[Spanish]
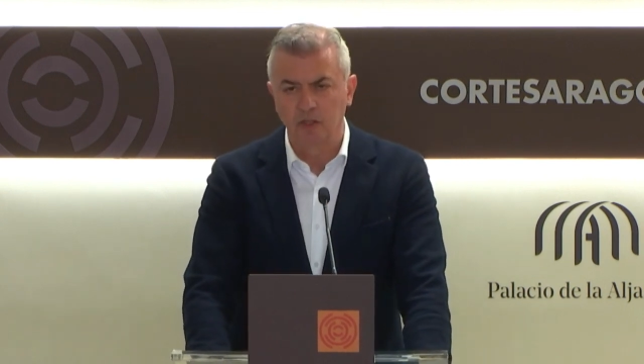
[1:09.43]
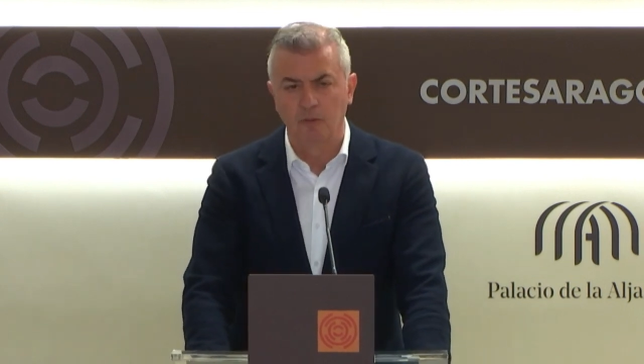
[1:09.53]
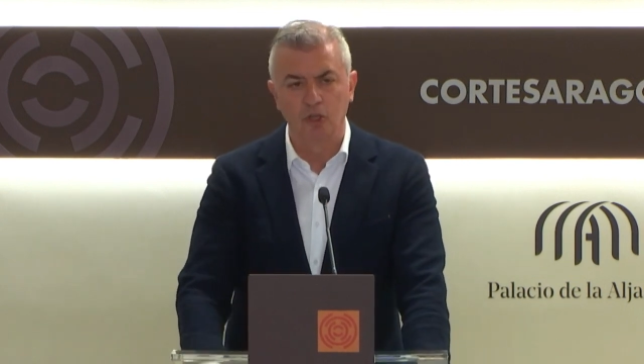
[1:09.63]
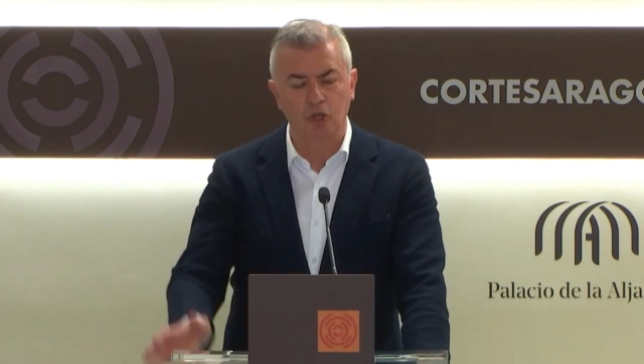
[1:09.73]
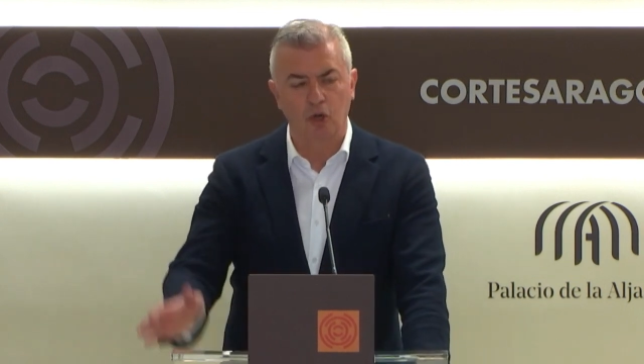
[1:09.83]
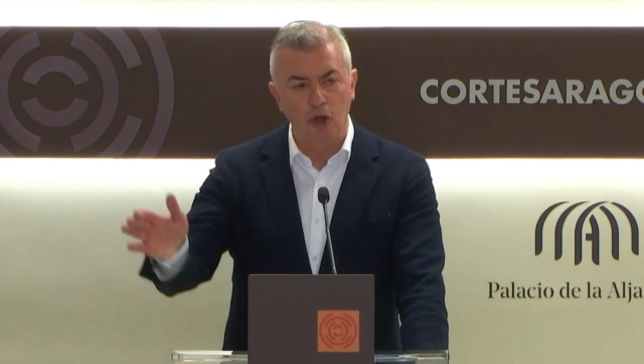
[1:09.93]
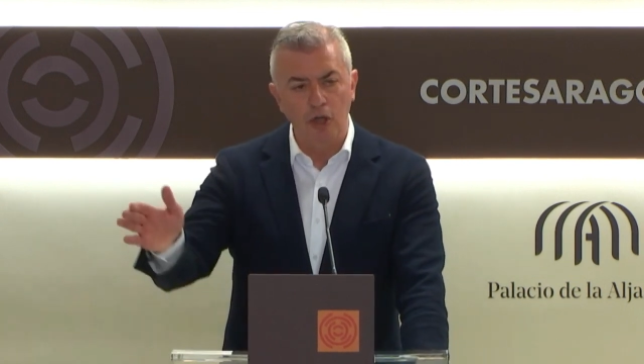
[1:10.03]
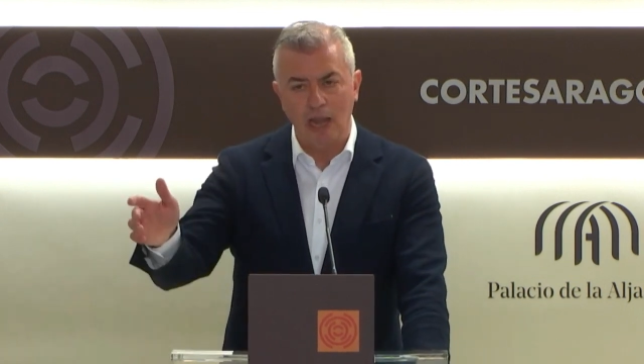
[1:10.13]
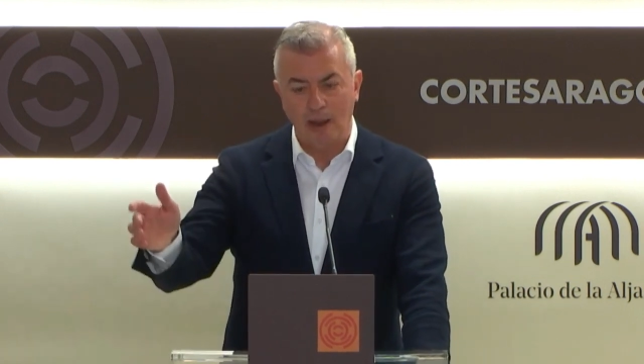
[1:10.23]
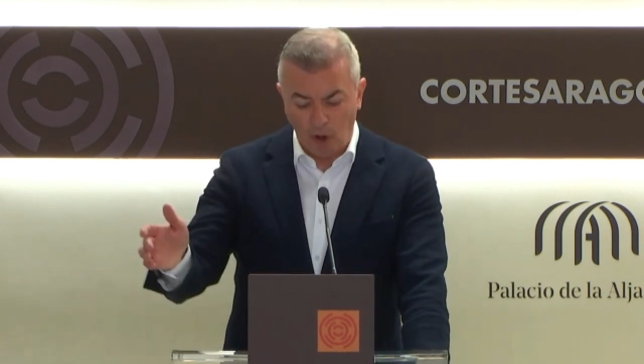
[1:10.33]
Somos
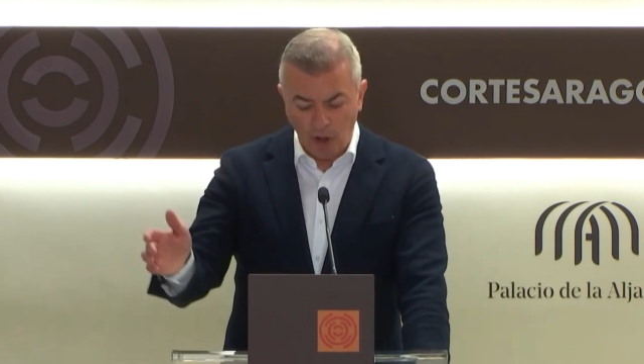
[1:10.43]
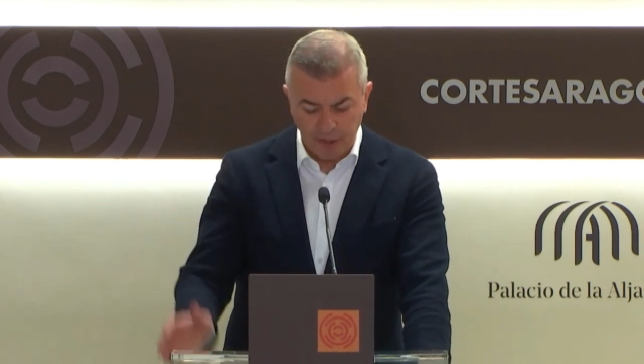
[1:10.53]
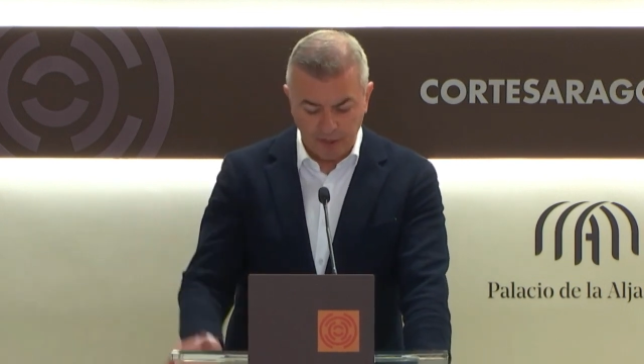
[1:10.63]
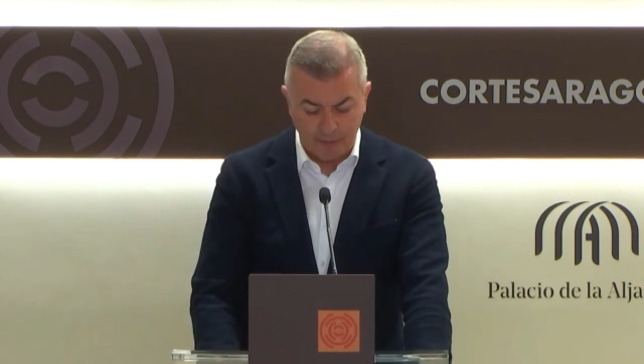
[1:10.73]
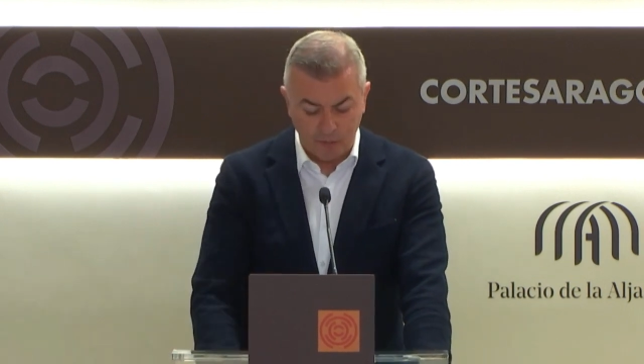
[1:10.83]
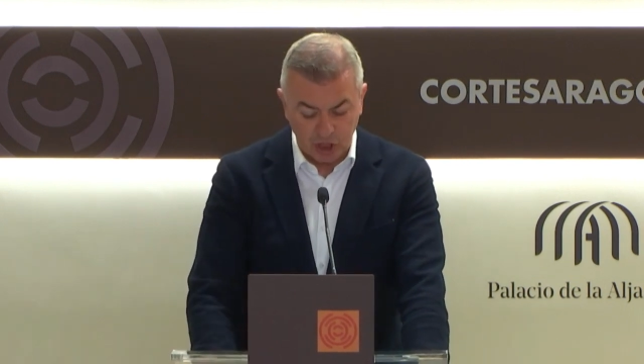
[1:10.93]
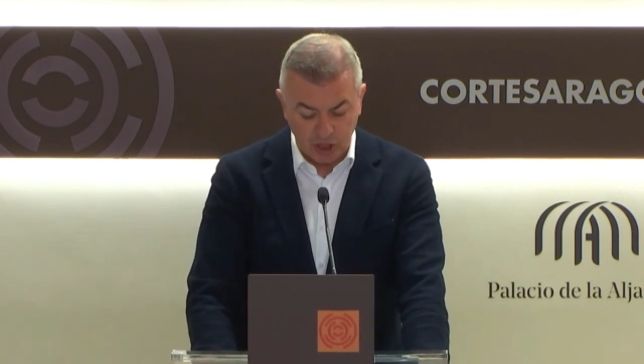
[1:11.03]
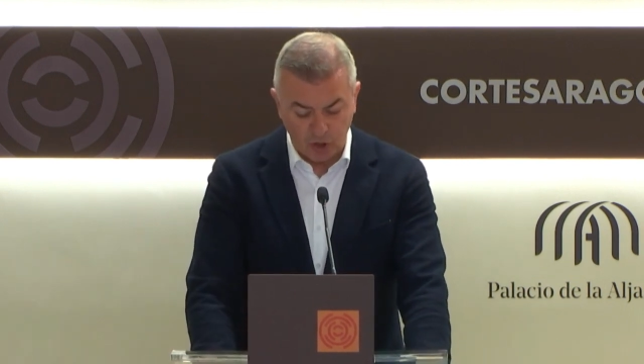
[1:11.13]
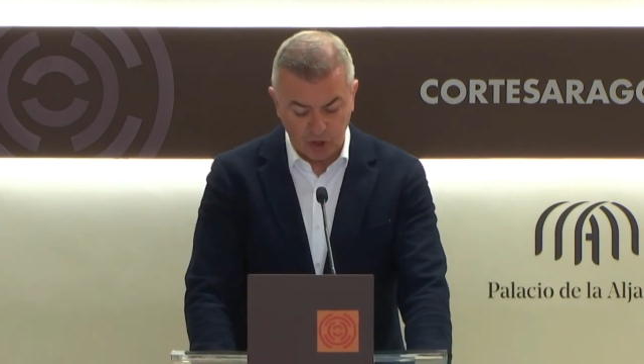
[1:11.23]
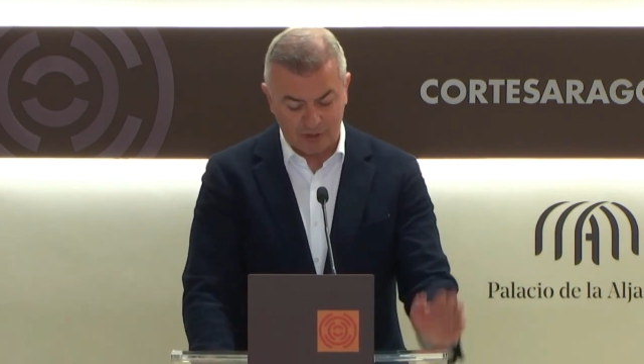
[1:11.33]
hoy la voz de
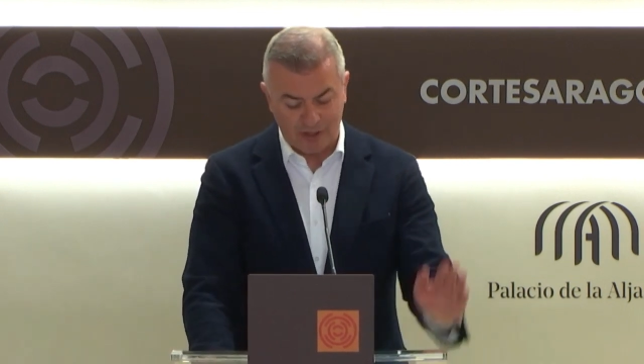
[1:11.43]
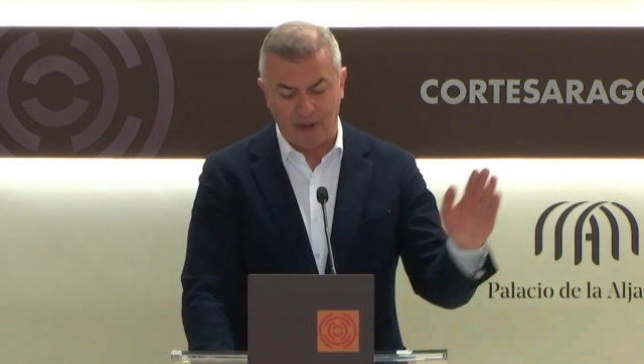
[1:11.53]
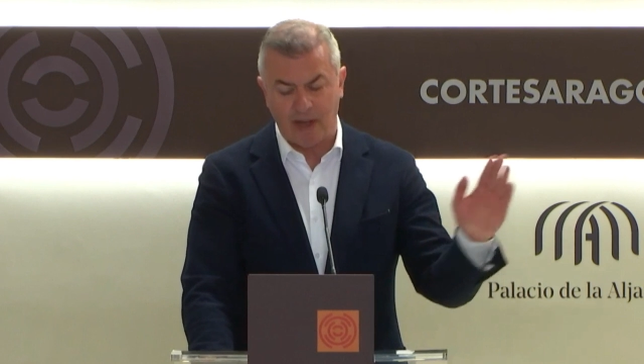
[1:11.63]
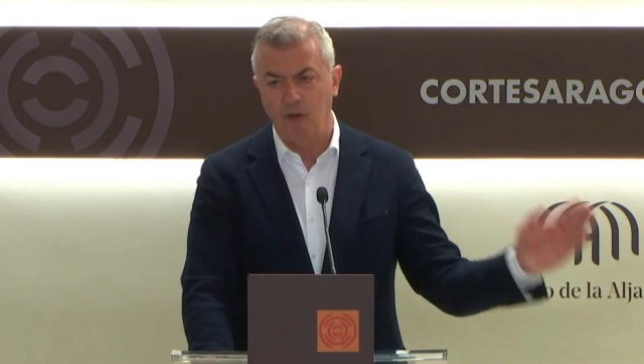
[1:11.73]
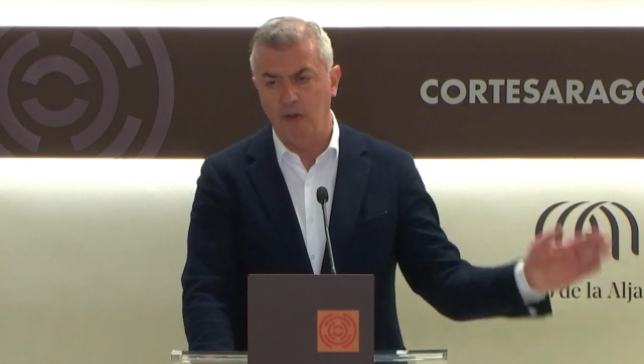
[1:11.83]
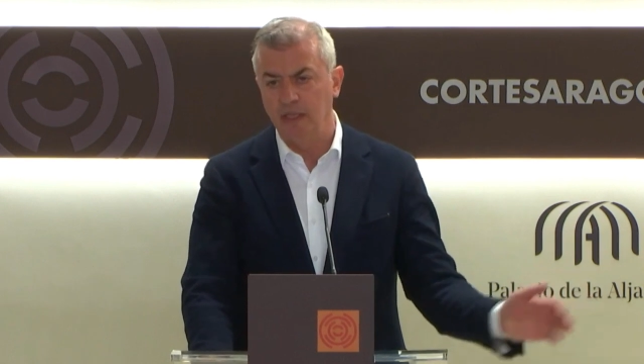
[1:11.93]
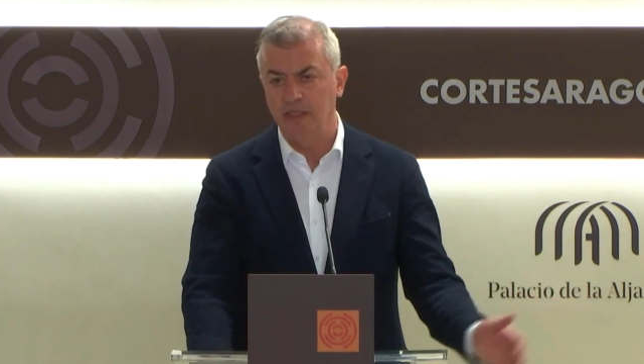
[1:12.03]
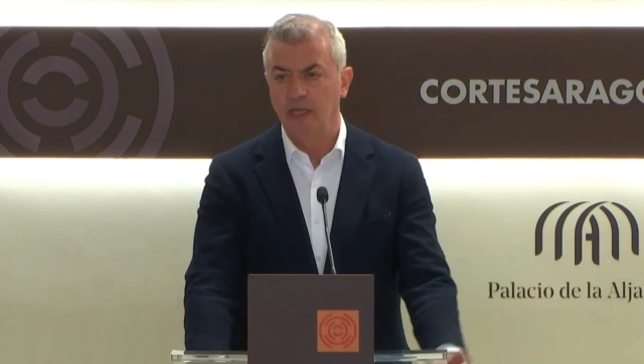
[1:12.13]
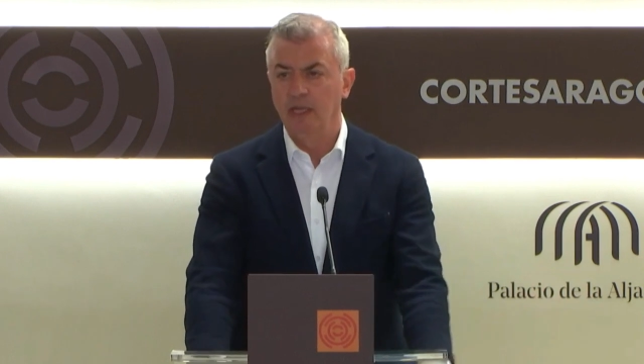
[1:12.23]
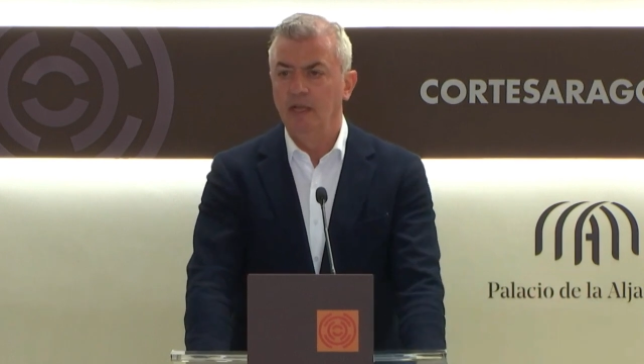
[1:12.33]
muchísimos trabajadores,